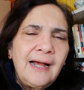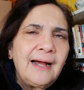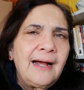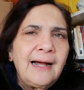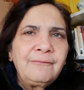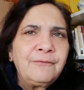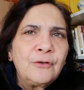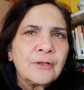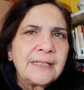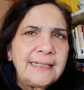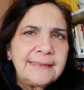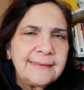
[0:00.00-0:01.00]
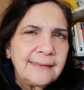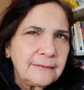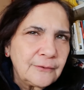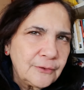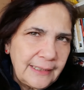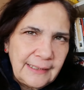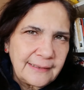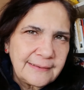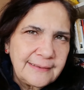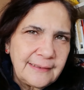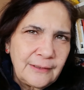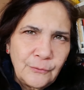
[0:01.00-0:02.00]
a fortalecer
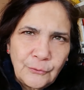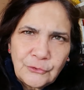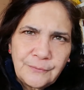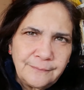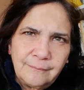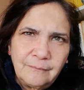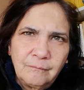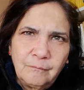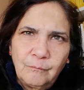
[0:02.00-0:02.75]
los, mm,